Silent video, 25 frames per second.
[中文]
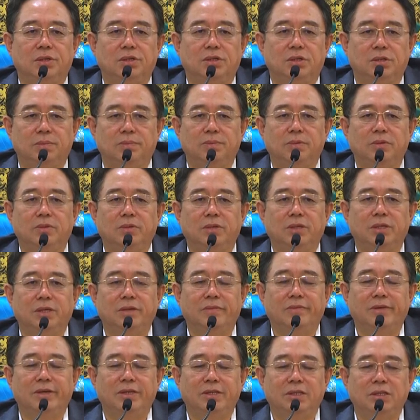只不过
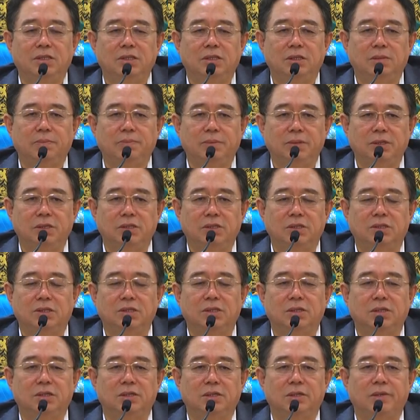因为仪器不可
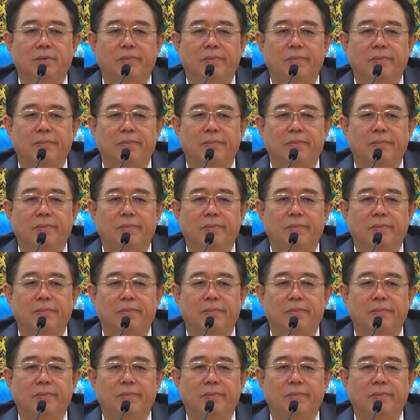测，